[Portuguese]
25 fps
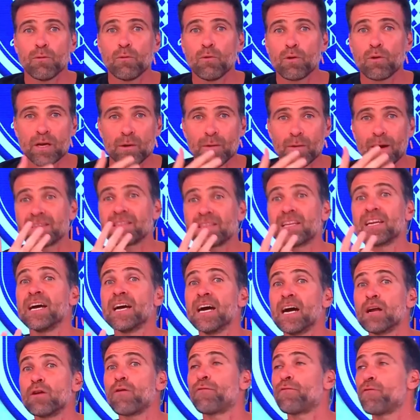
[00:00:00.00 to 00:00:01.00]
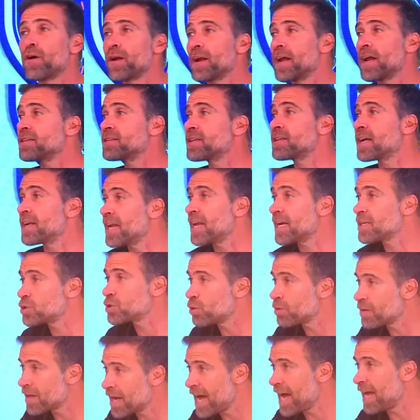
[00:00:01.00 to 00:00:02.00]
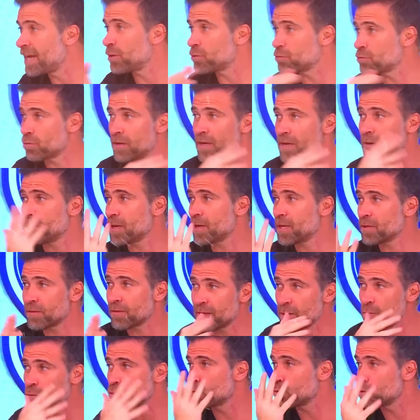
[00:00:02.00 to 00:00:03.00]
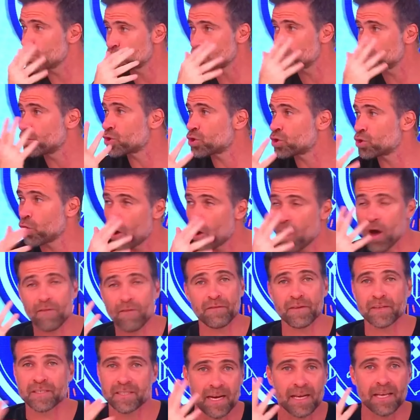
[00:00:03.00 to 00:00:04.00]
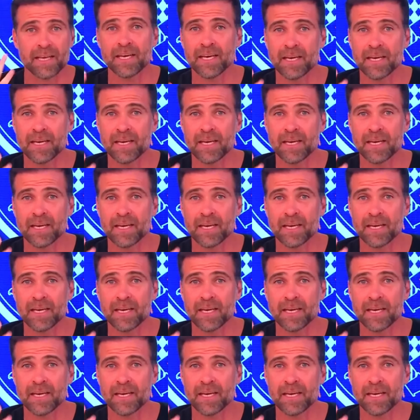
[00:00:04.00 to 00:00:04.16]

O que o Adriano foi na Internacional, eu tô lembrando aí os últimos noves aí.